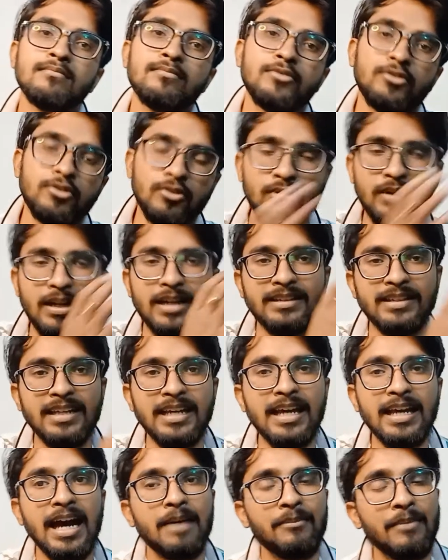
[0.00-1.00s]
शुरू करते
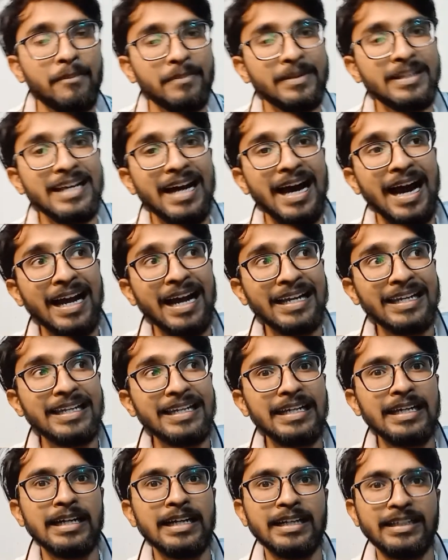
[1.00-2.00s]
हैं हम अपनी
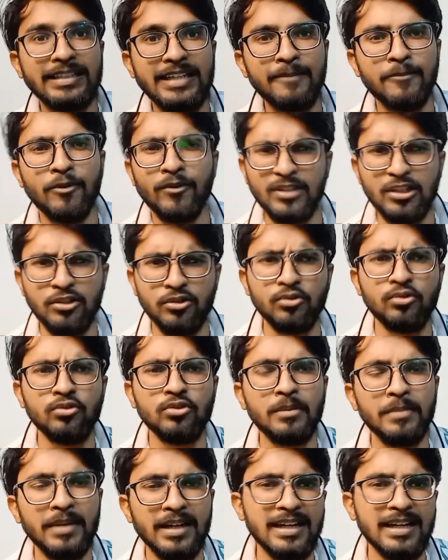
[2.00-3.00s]
अगली टिप को से शुरू तो
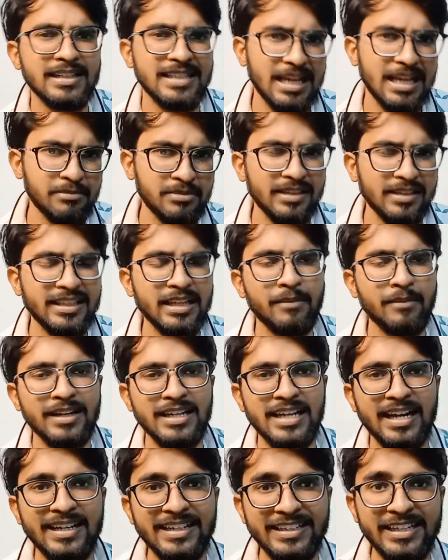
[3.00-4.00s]
हमने कर दिया हम चलते हैं हमारी
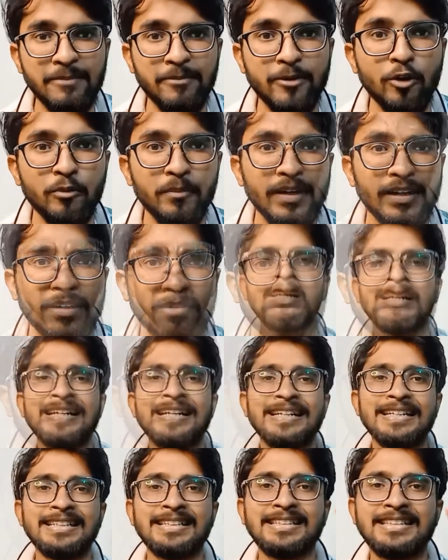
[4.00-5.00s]
अगली टिप के ऊपर
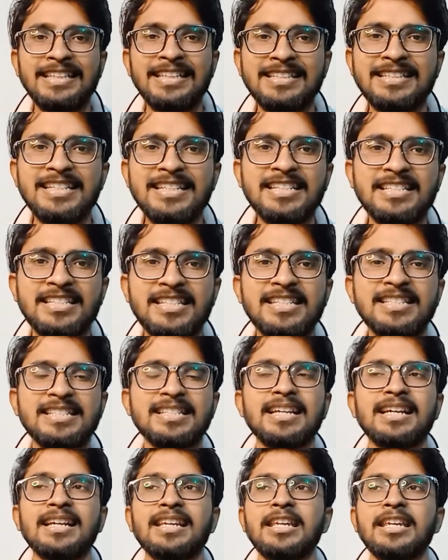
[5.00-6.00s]
तीसरी चीज़
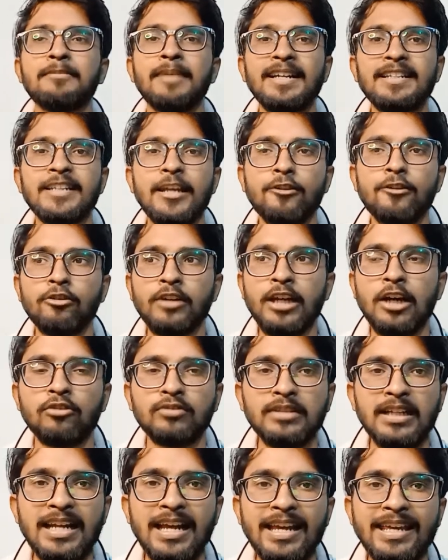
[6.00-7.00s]
कि भाई देखो क्या
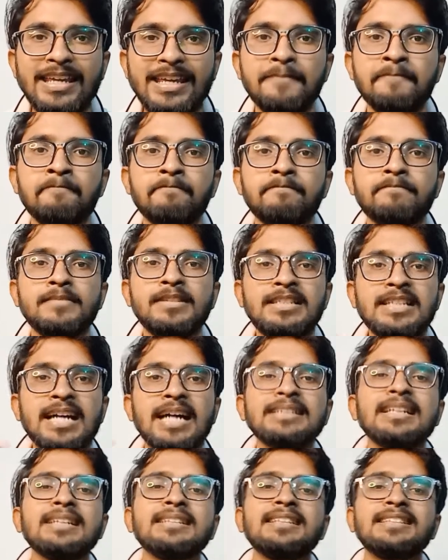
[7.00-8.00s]
होता है ना कि
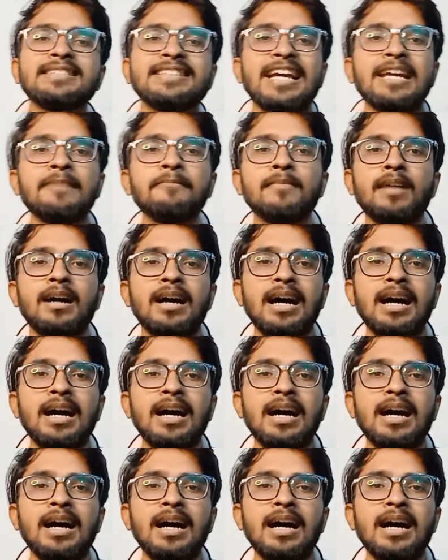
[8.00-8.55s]
ज़्यादातर टाइम